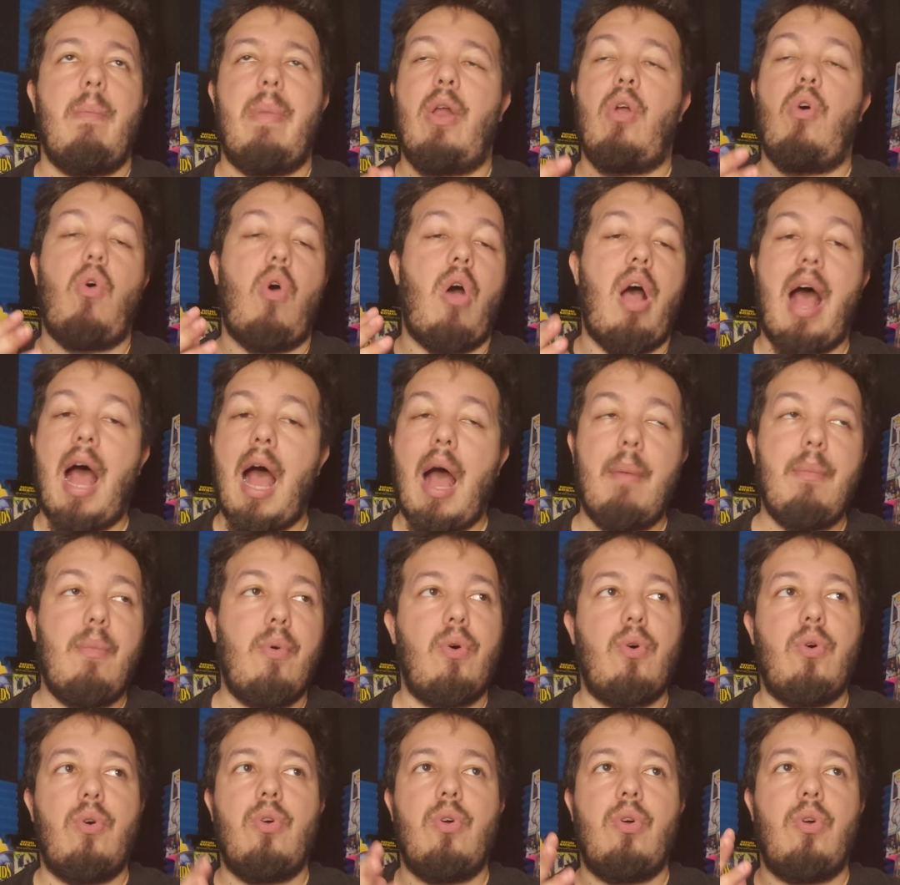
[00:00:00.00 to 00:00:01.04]
pero
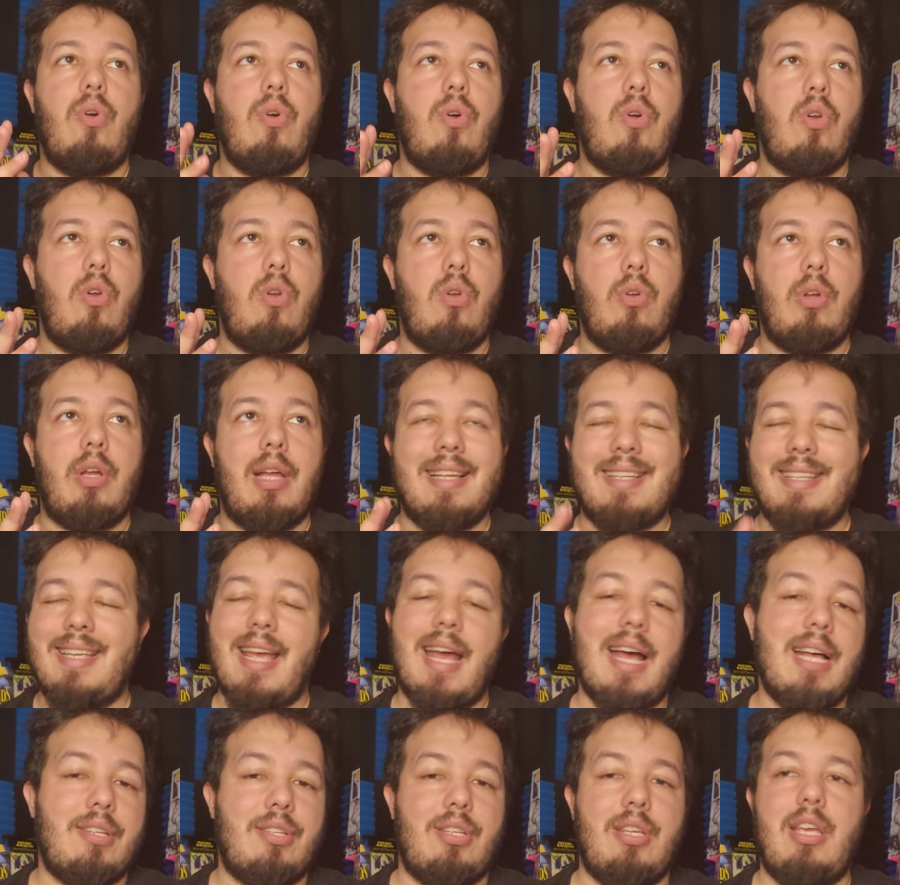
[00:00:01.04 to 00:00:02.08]
amo que
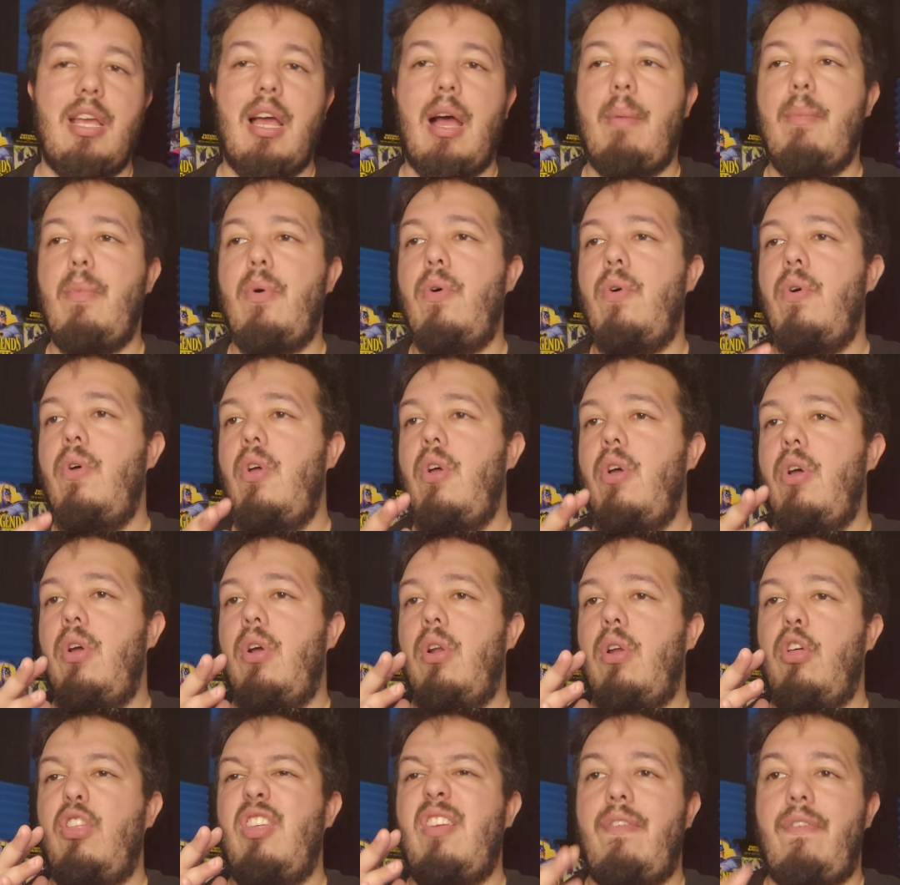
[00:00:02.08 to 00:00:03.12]
sea así, amo
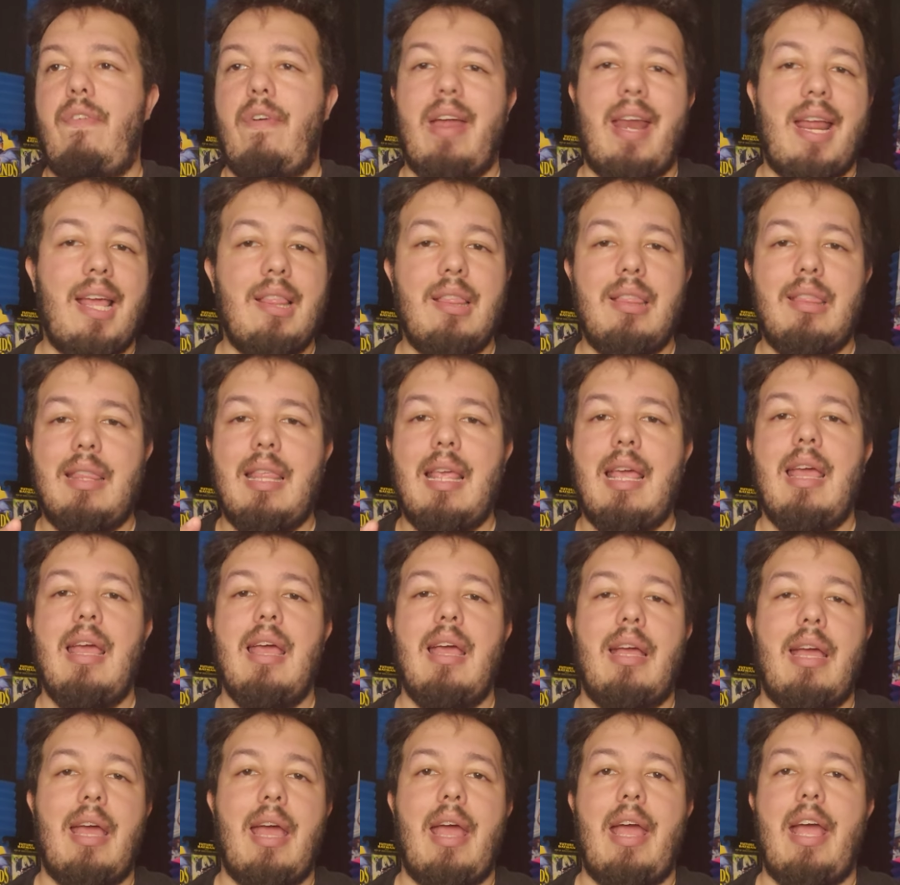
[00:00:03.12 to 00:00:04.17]
lo diferente
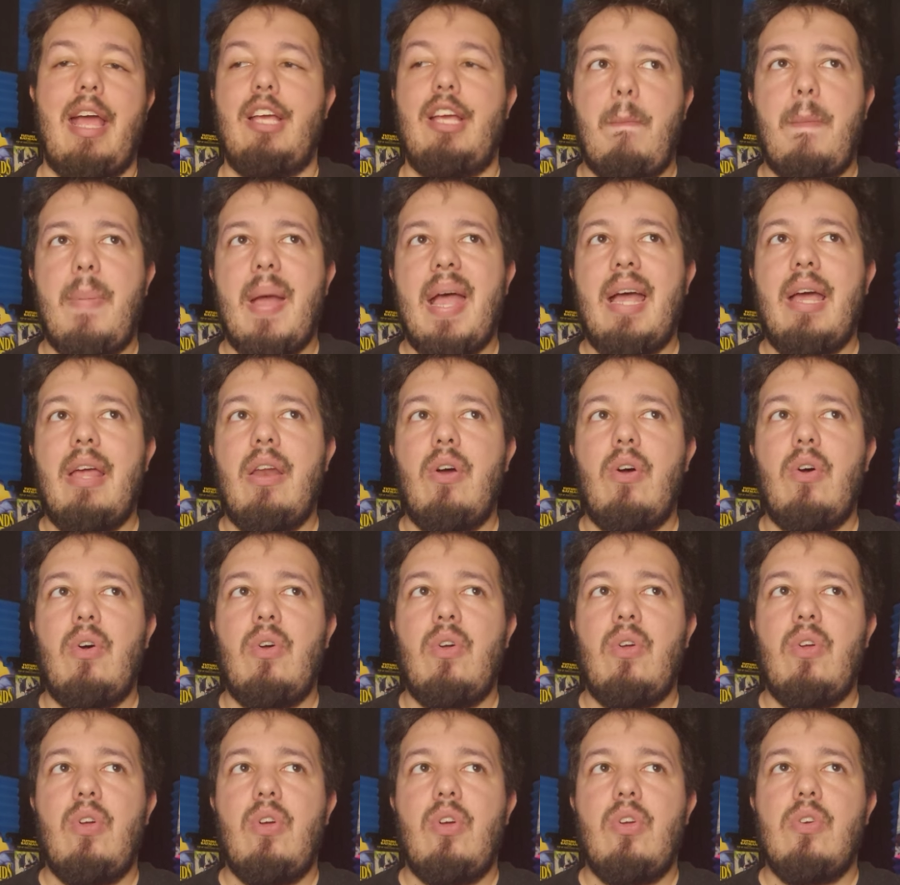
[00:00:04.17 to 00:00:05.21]
que es. Pero,